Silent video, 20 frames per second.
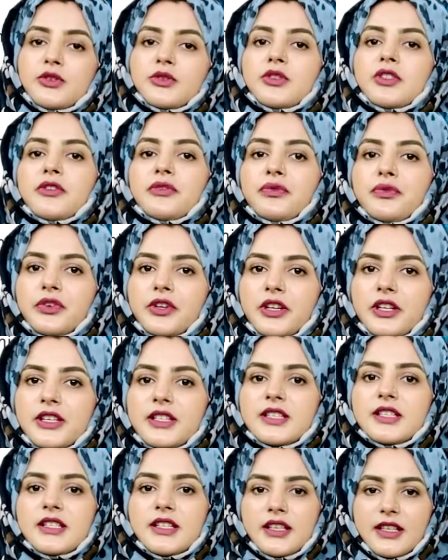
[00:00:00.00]
सो द
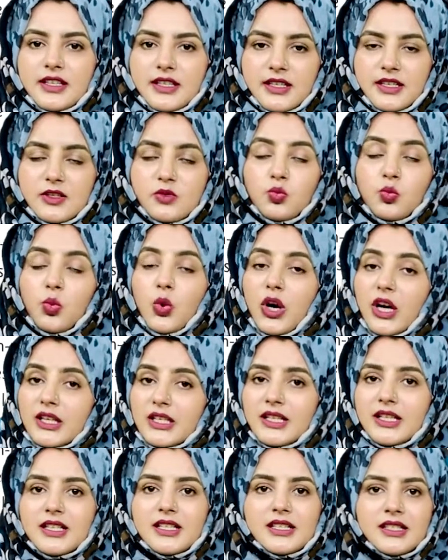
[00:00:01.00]
फर्स्ट इज़
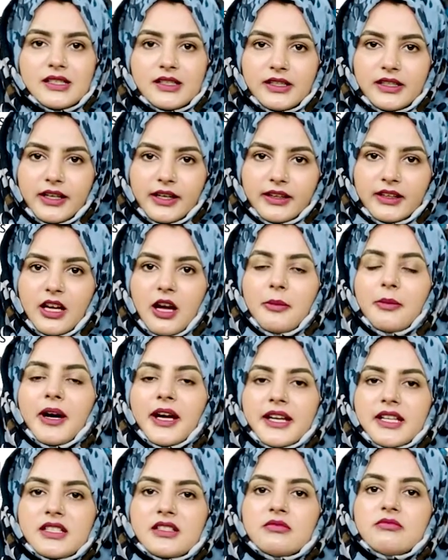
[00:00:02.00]
व्हाट इज़ अर्थ
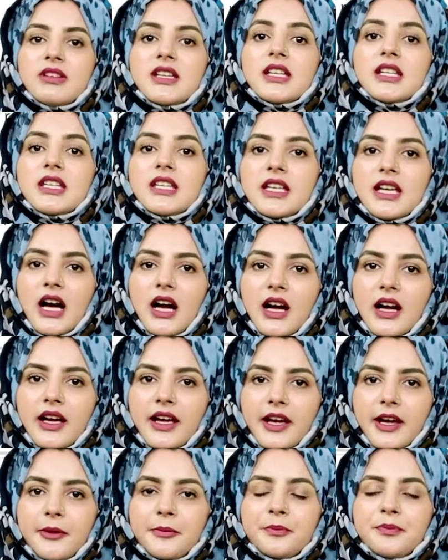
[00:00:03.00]
हमारी ज़मीन क्या
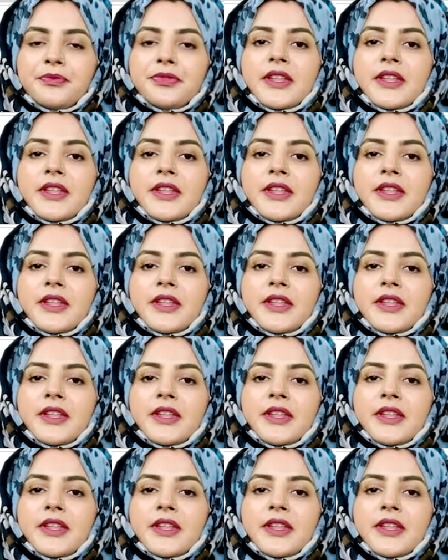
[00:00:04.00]
है